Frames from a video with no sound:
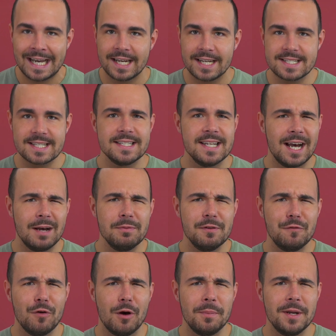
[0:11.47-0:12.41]
Das ist nach
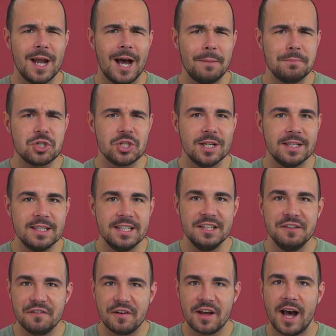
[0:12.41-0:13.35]
wie vor mit Abstand
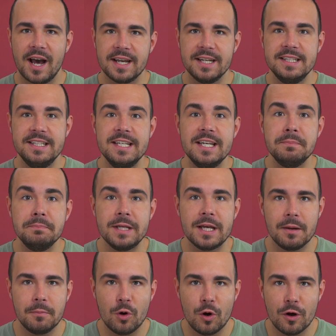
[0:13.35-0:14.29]
die Frage, die ihr
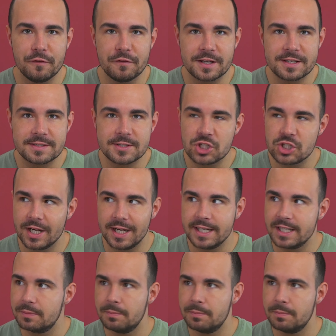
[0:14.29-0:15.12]
mir am häufigsten stellt.